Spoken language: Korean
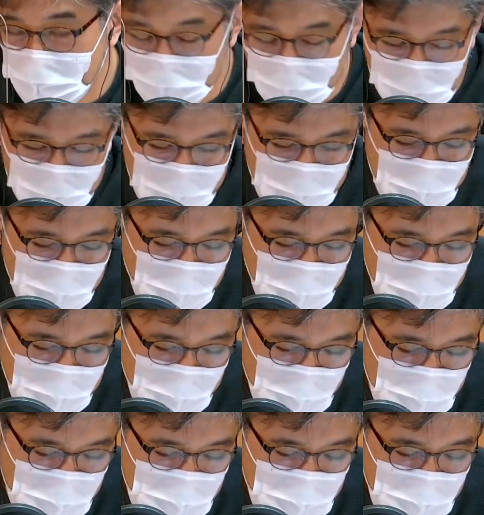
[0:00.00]
이렇게 아. 말을
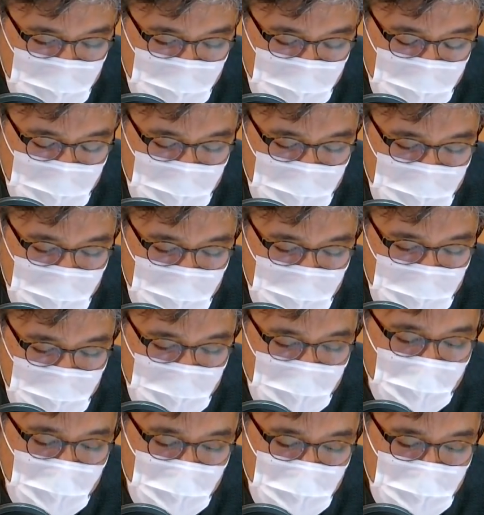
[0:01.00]
했거든요.
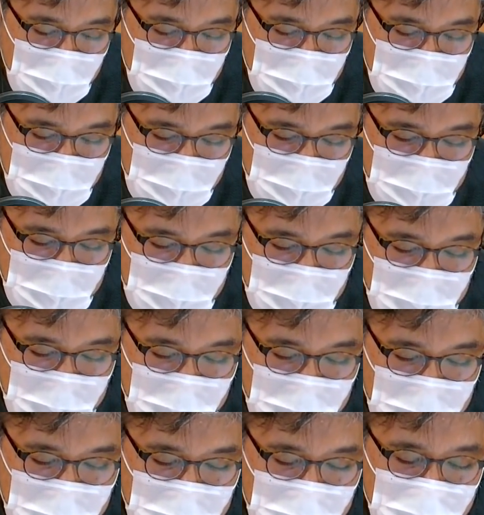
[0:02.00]
이게 해법이죠.
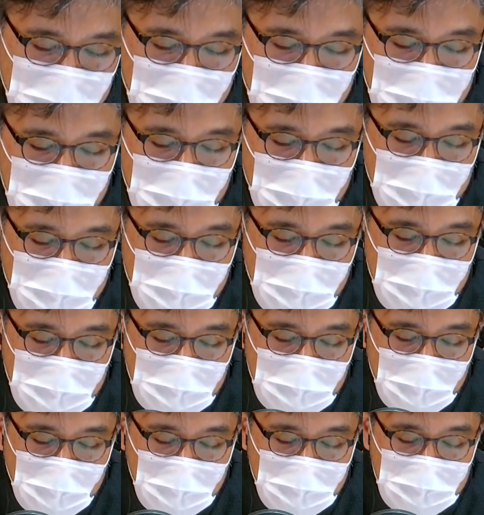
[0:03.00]
네편내 편
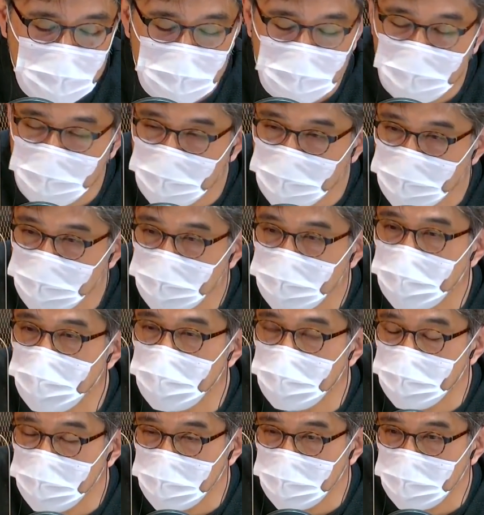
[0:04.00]
가리지 않고
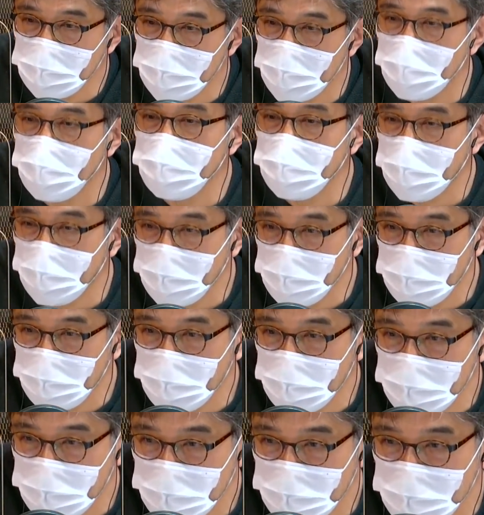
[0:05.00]
수사하면 다 나오는 거
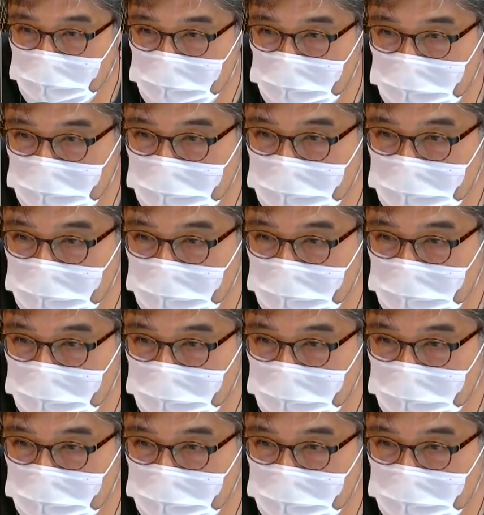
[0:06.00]
아니겠습니까?